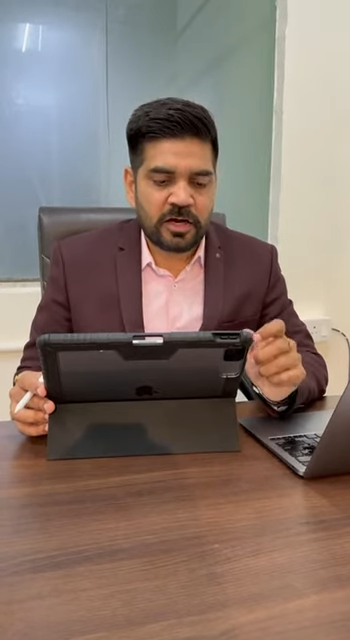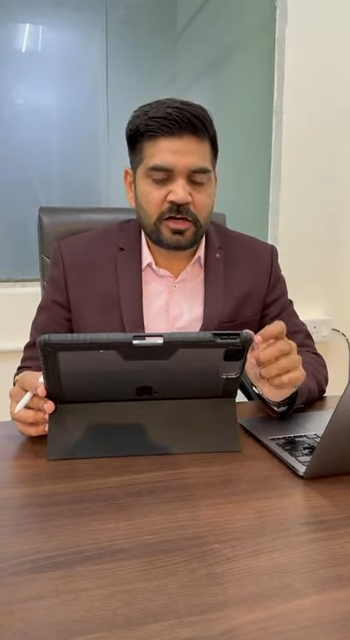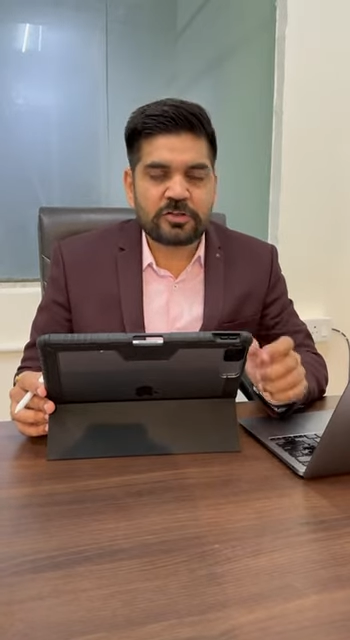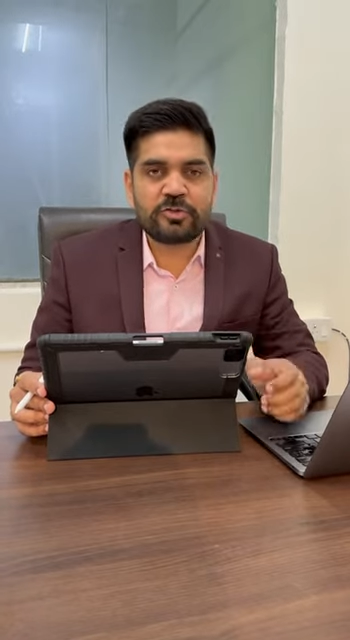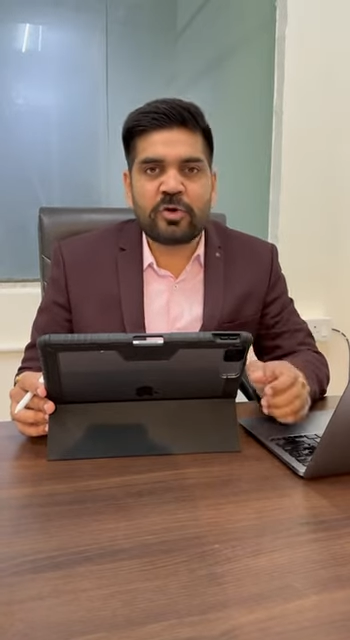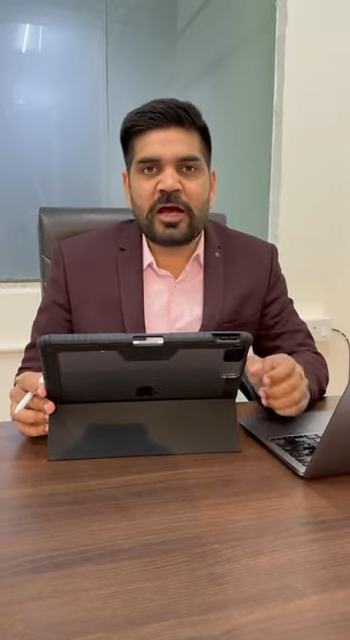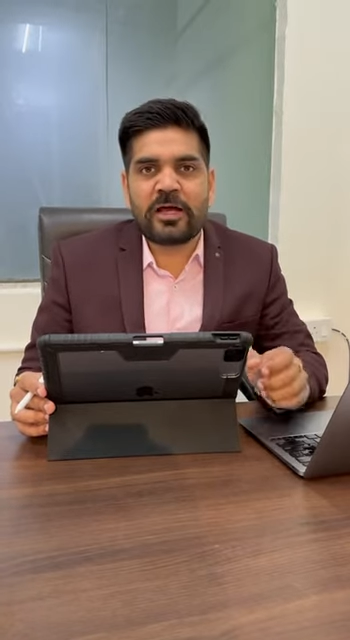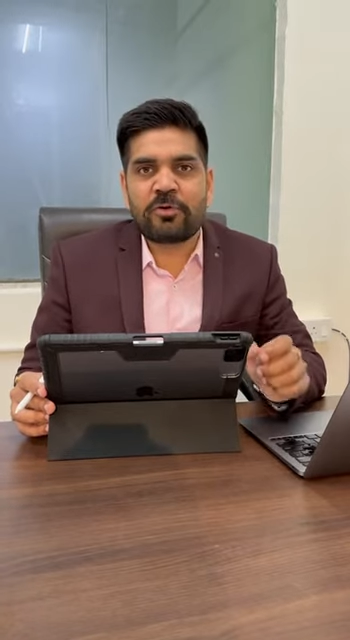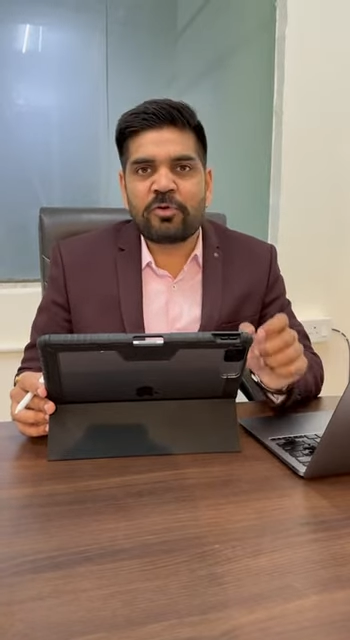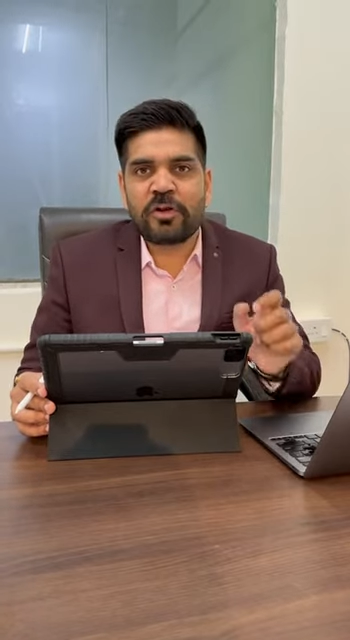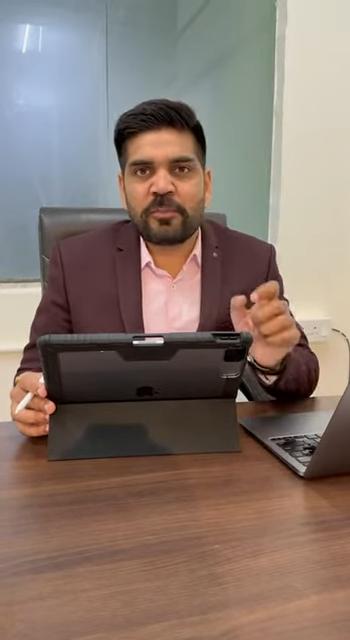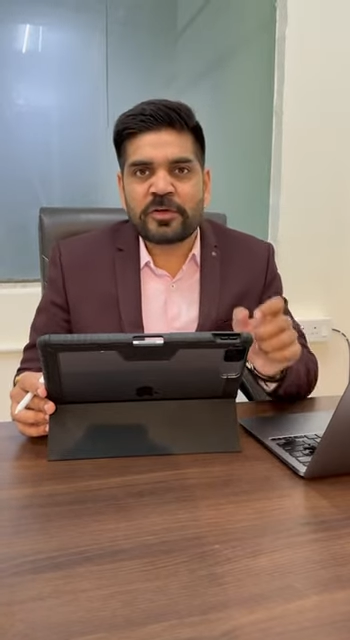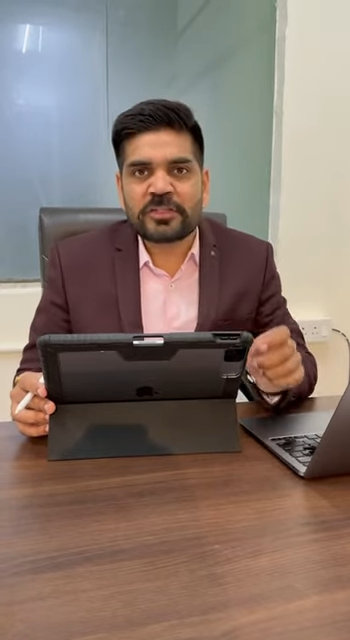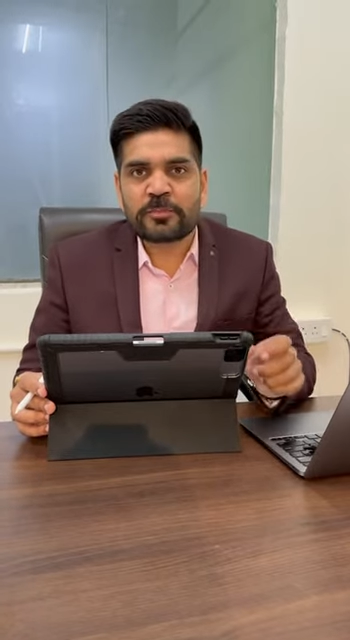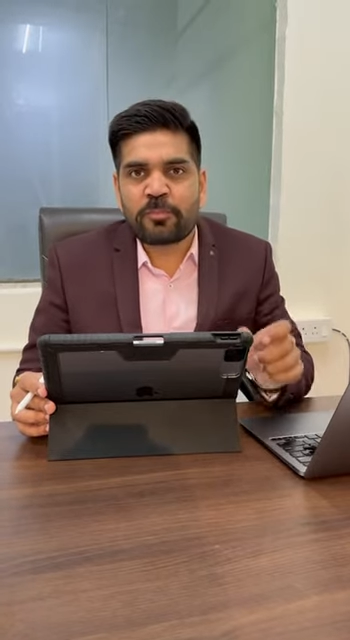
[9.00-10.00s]
जो
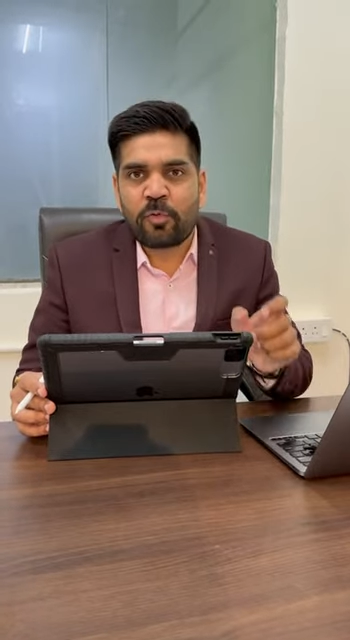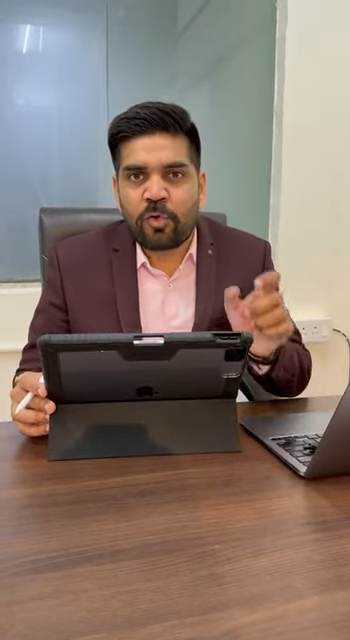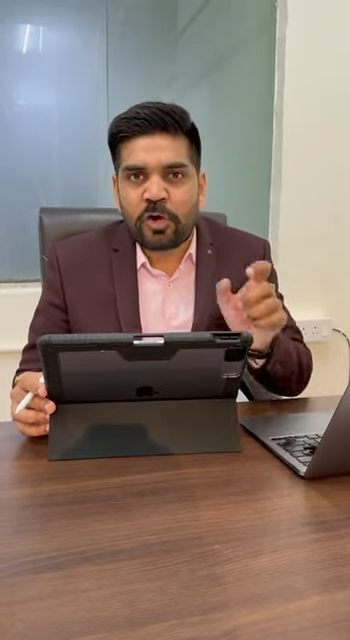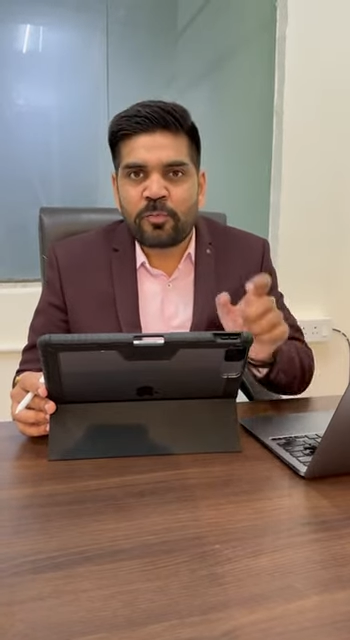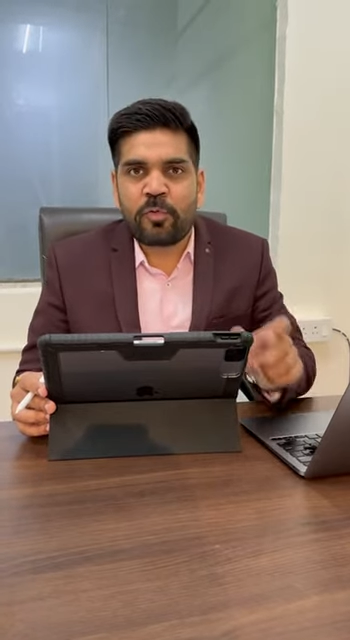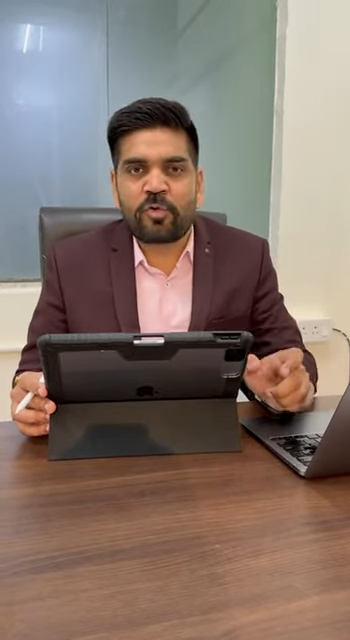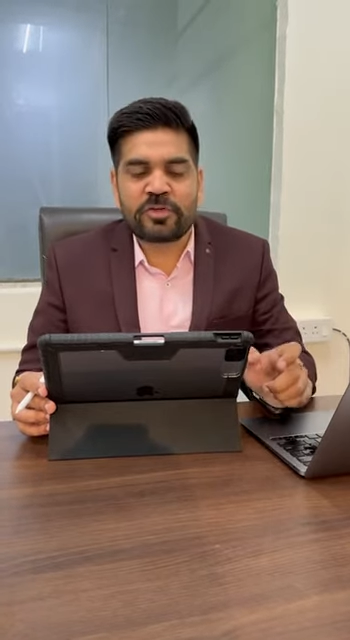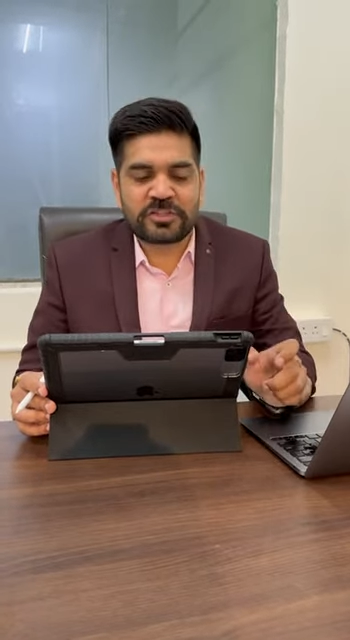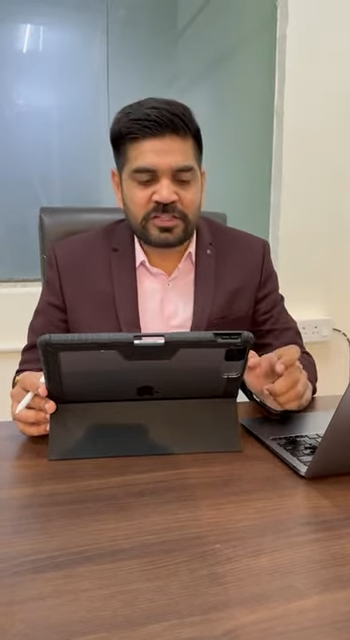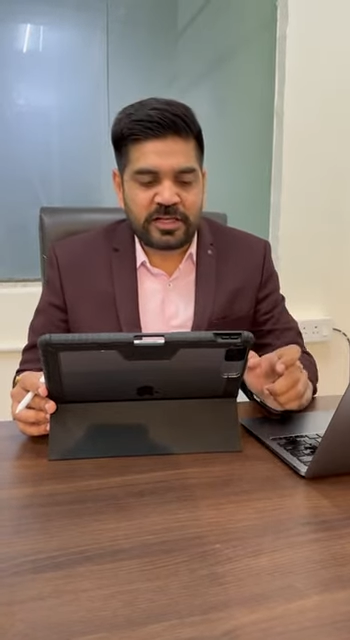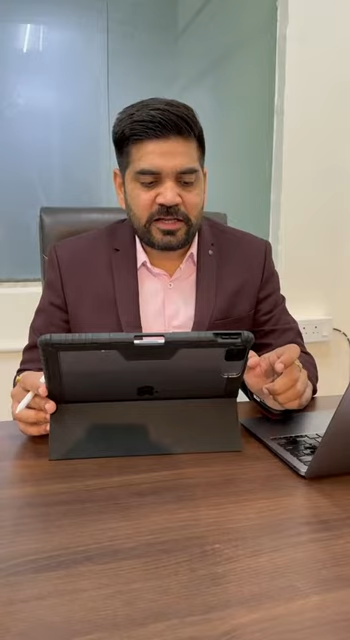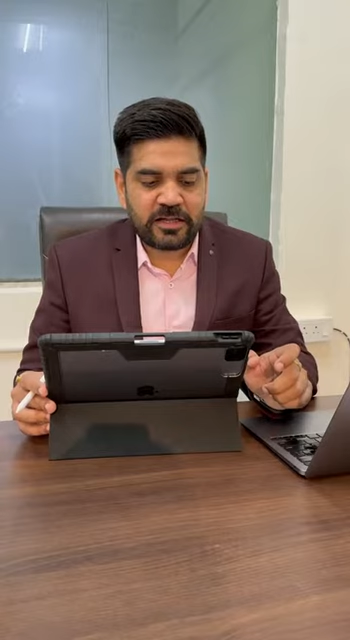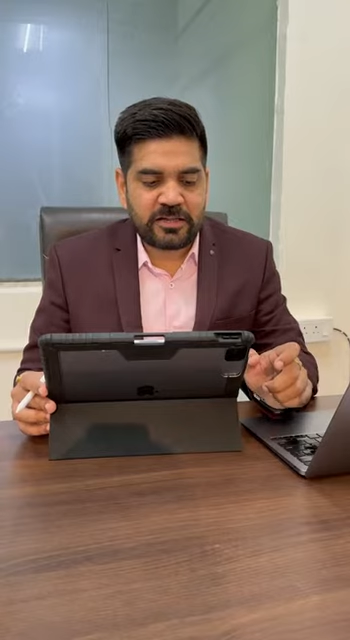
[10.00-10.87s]
एनोनिमस पोल बॉन्ड्स है